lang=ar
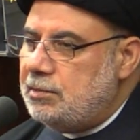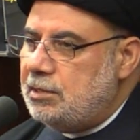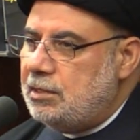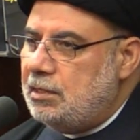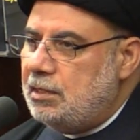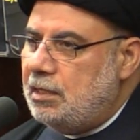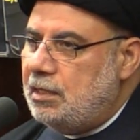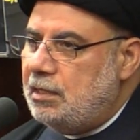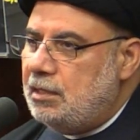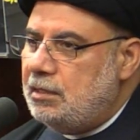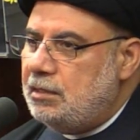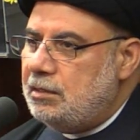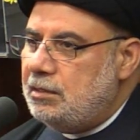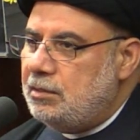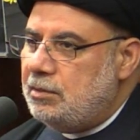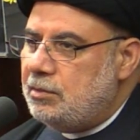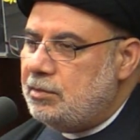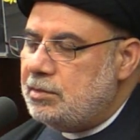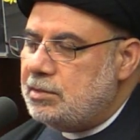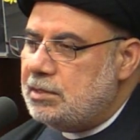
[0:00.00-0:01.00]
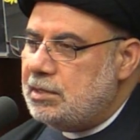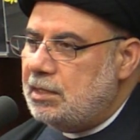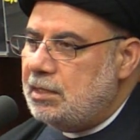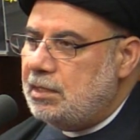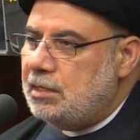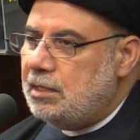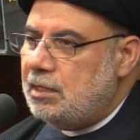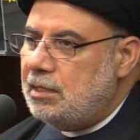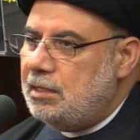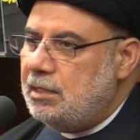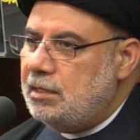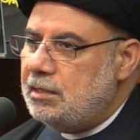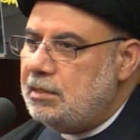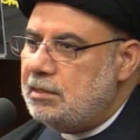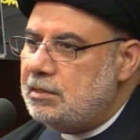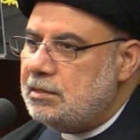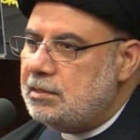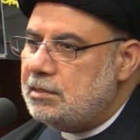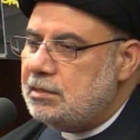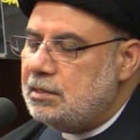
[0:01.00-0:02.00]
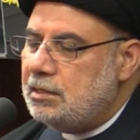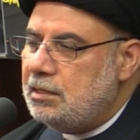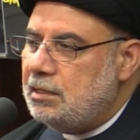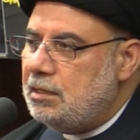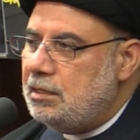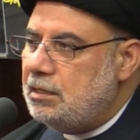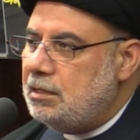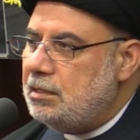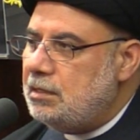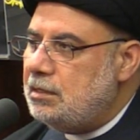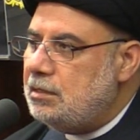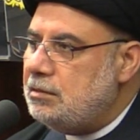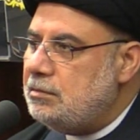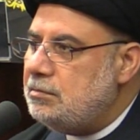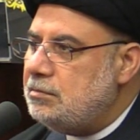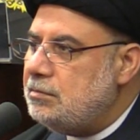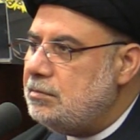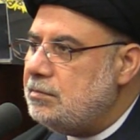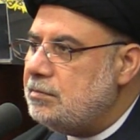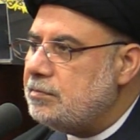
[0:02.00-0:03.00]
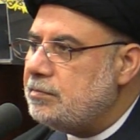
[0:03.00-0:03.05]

الله الحسين عليه السلام